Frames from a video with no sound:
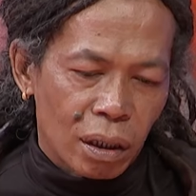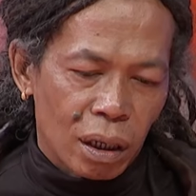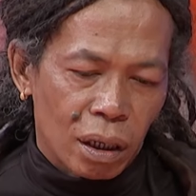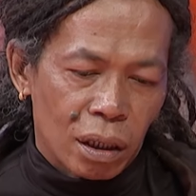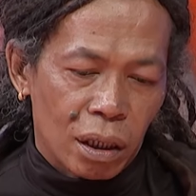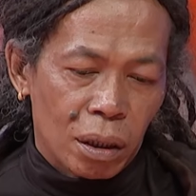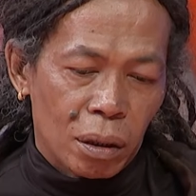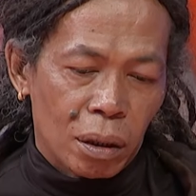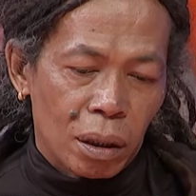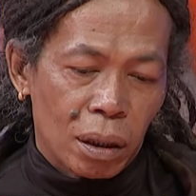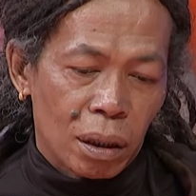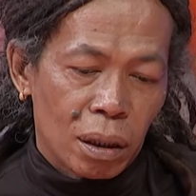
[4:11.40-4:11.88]

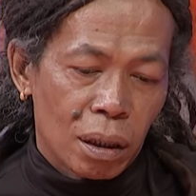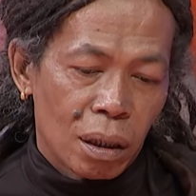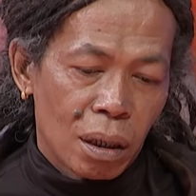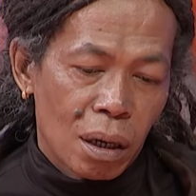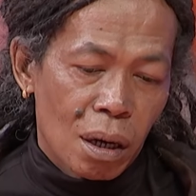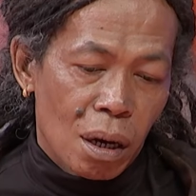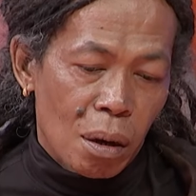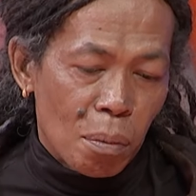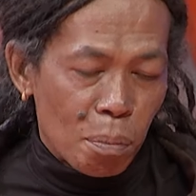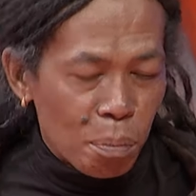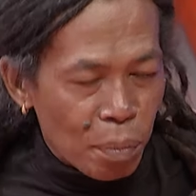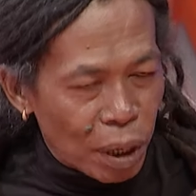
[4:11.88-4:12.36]
jadi
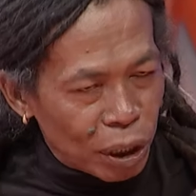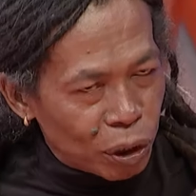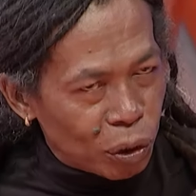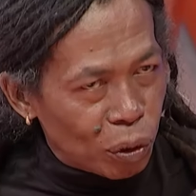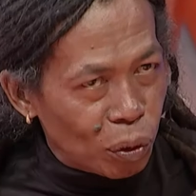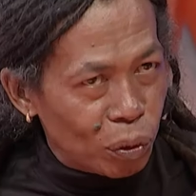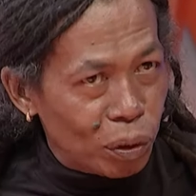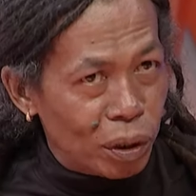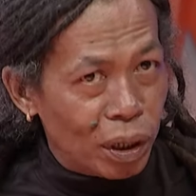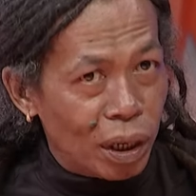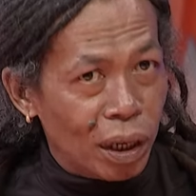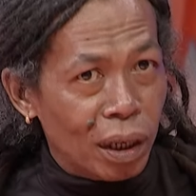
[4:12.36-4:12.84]
emas
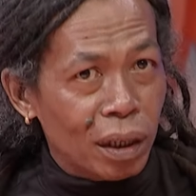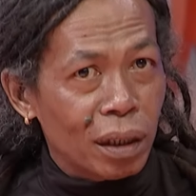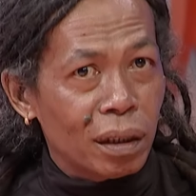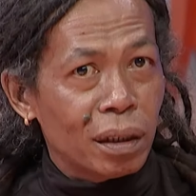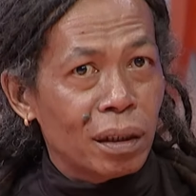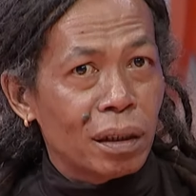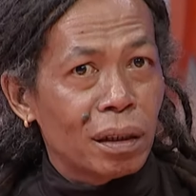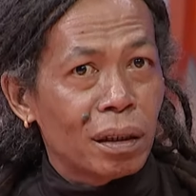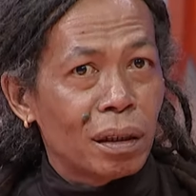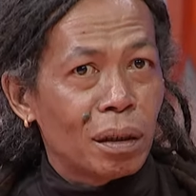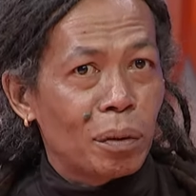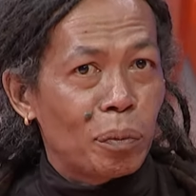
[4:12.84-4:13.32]
sodek,
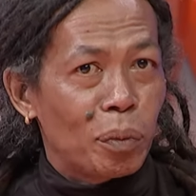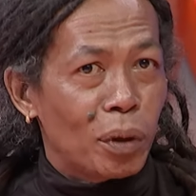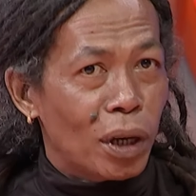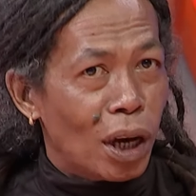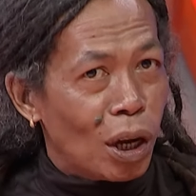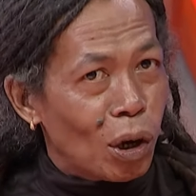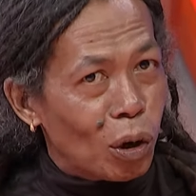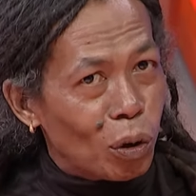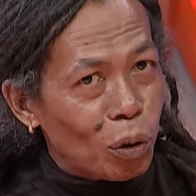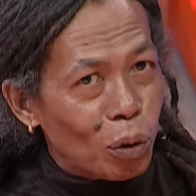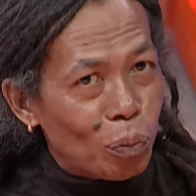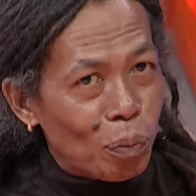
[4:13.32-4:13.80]
tapi
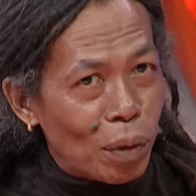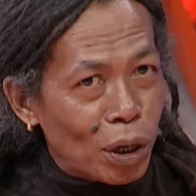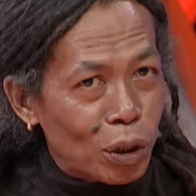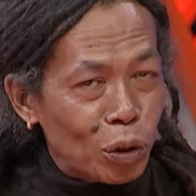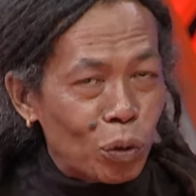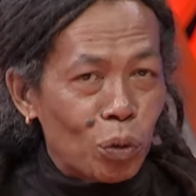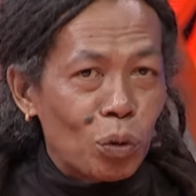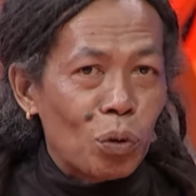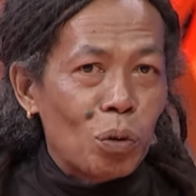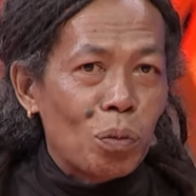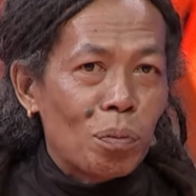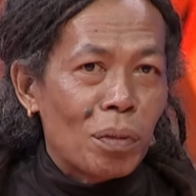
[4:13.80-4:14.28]
kalau
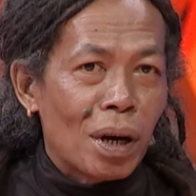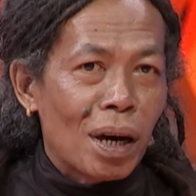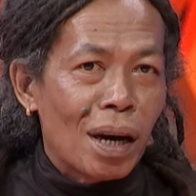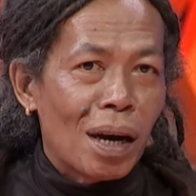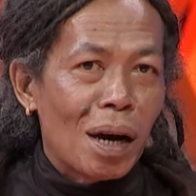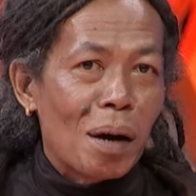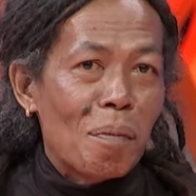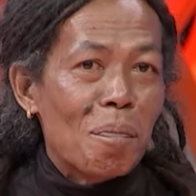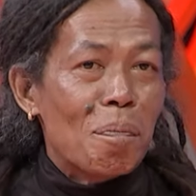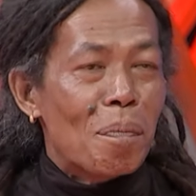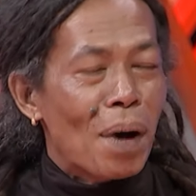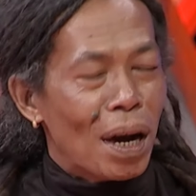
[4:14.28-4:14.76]
masuk rumah
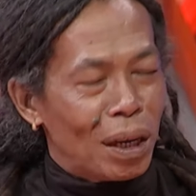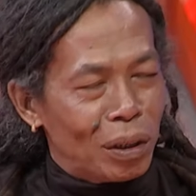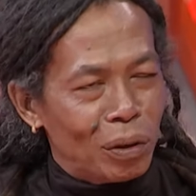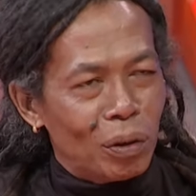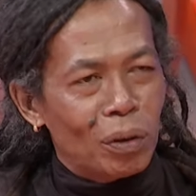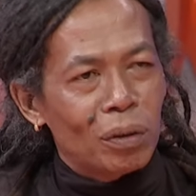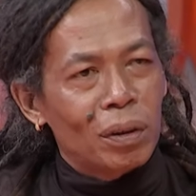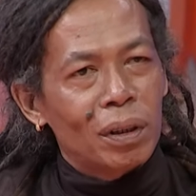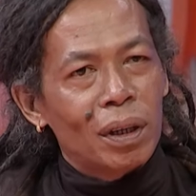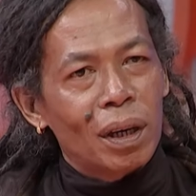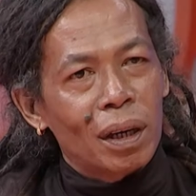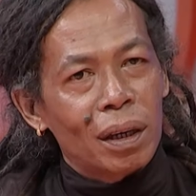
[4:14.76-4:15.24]
mbak
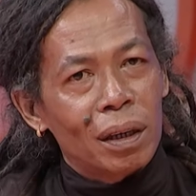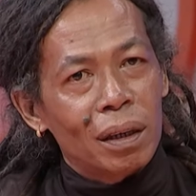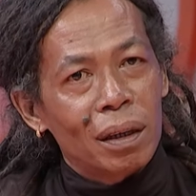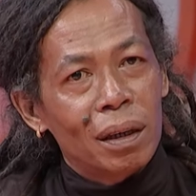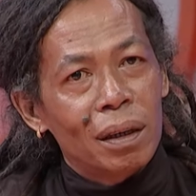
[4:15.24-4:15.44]
sodek.